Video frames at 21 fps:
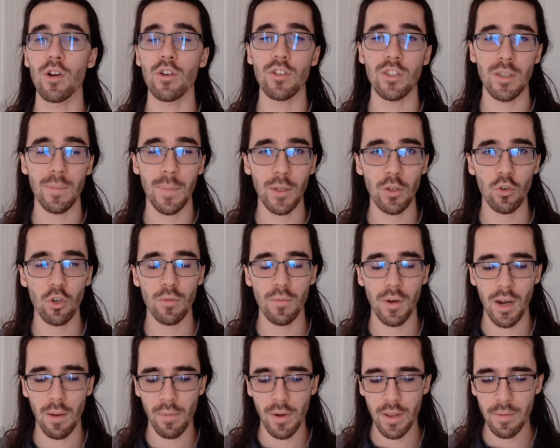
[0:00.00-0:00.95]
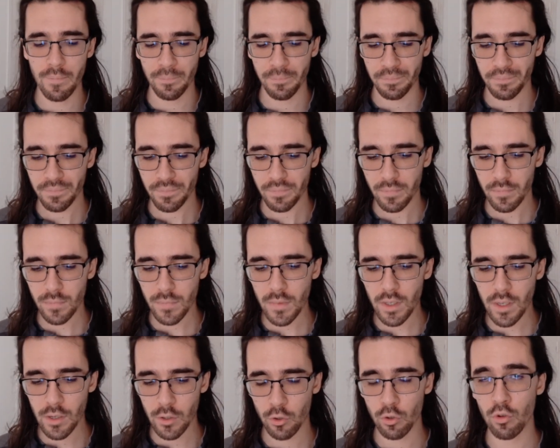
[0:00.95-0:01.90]
je ne sais pas trop comment l'appeler,
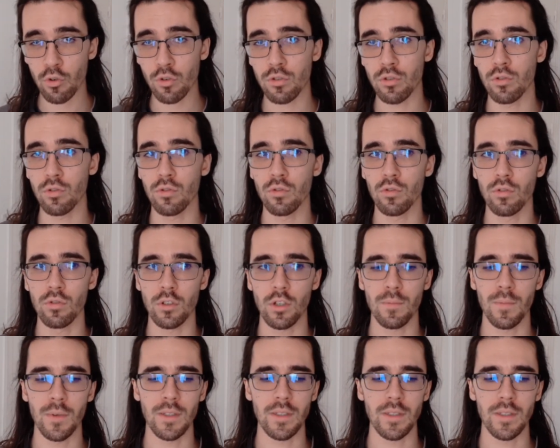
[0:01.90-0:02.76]
que je, comment